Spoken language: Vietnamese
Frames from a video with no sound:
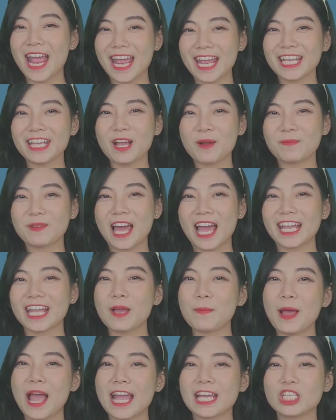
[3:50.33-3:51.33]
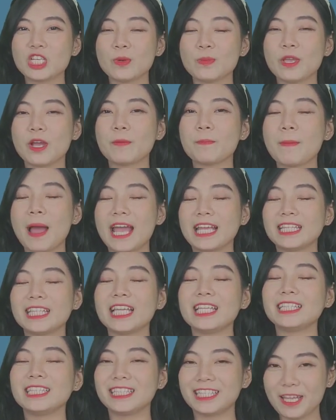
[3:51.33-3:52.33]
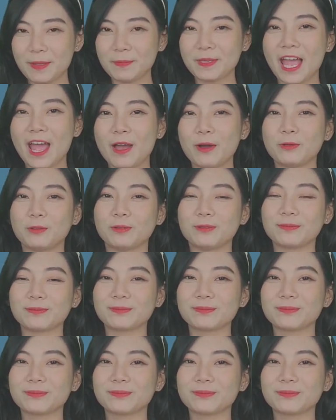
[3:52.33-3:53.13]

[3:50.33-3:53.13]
hẹn gặp lại các bạn trong những bản tin tiếp theo.